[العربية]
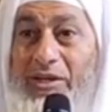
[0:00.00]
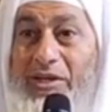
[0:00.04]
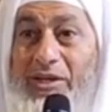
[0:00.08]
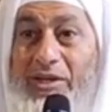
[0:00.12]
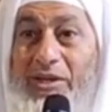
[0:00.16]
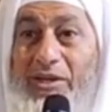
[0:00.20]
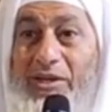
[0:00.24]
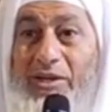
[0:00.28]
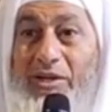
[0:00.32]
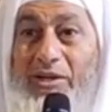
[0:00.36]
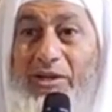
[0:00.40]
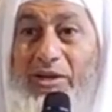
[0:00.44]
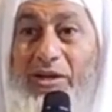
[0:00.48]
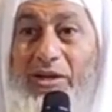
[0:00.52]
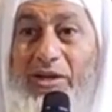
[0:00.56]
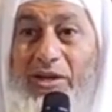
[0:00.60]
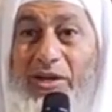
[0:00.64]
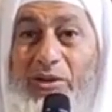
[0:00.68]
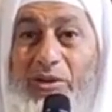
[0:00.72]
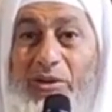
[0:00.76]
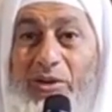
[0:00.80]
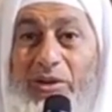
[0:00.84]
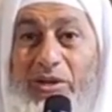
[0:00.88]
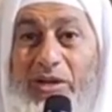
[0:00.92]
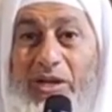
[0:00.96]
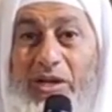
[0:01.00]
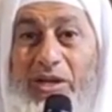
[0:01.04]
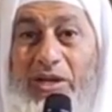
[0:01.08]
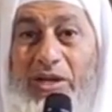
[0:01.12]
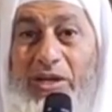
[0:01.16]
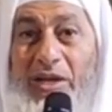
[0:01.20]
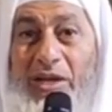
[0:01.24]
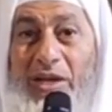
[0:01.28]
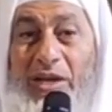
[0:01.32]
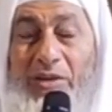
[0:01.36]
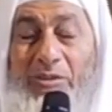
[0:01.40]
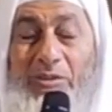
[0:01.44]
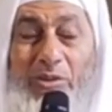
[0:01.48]
قال وكان
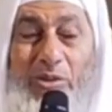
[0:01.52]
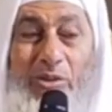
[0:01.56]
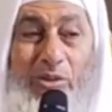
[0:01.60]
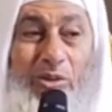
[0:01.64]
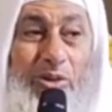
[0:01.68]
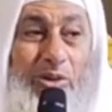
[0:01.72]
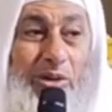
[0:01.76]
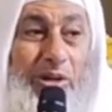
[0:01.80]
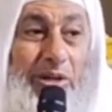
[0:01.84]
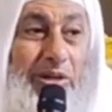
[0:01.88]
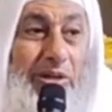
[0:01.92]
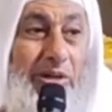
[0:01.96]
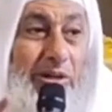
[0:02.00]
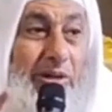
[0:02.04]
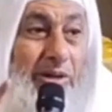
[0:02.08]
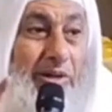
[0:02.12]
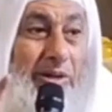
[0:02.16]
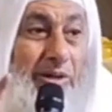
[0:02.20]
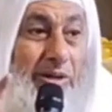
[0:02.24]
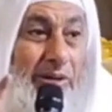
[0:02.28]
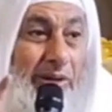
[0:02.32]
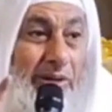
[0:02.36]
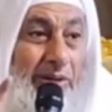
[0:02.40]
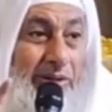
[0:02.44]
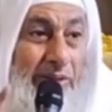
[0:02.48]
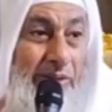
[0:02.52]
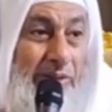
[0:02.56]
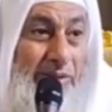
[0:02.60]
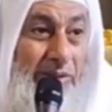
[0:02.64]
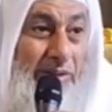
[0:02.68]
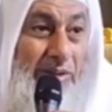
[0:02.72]
أمر الله قدرا